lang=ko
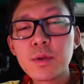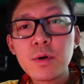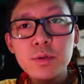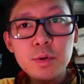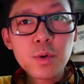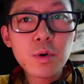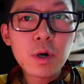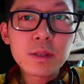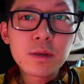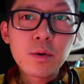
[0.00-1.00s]
컨트롤러
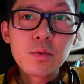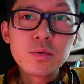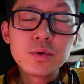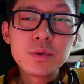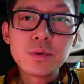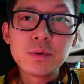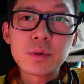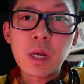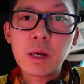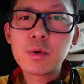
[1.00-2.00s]
같은 경우는
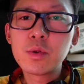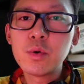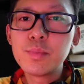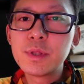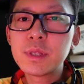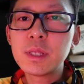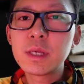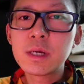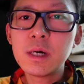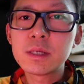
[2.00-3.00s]
가격이 너무
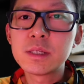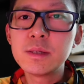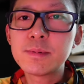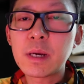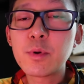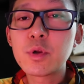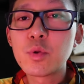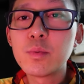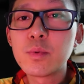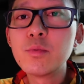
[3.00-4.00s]
비싸니까 진입 장벽이
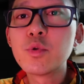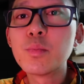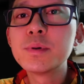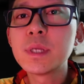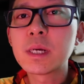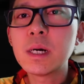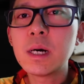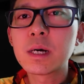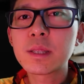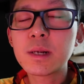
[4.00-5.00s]
너무, 너무
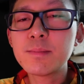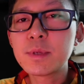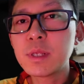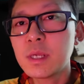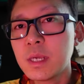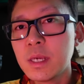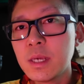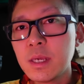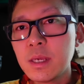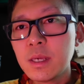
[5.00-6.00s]
높으니까 사람들이
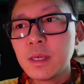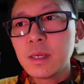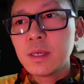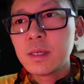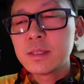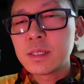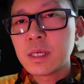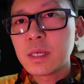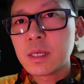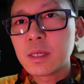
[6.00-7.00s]

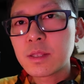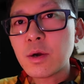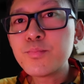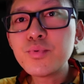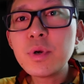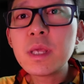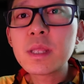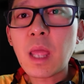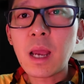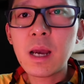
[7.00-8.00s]
이제
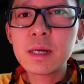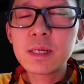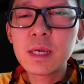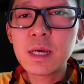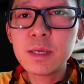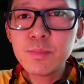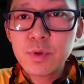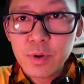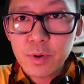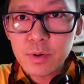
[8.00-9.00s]
섣불리 다가가기가
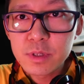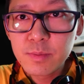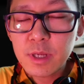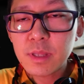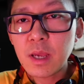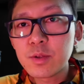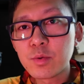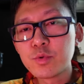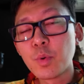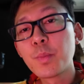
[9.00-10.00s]
힘들어요 금액대가
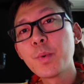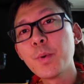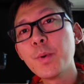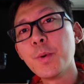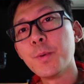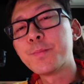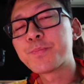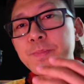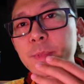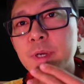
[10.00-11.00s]
너무 높고
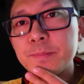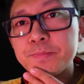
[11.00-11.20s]
예?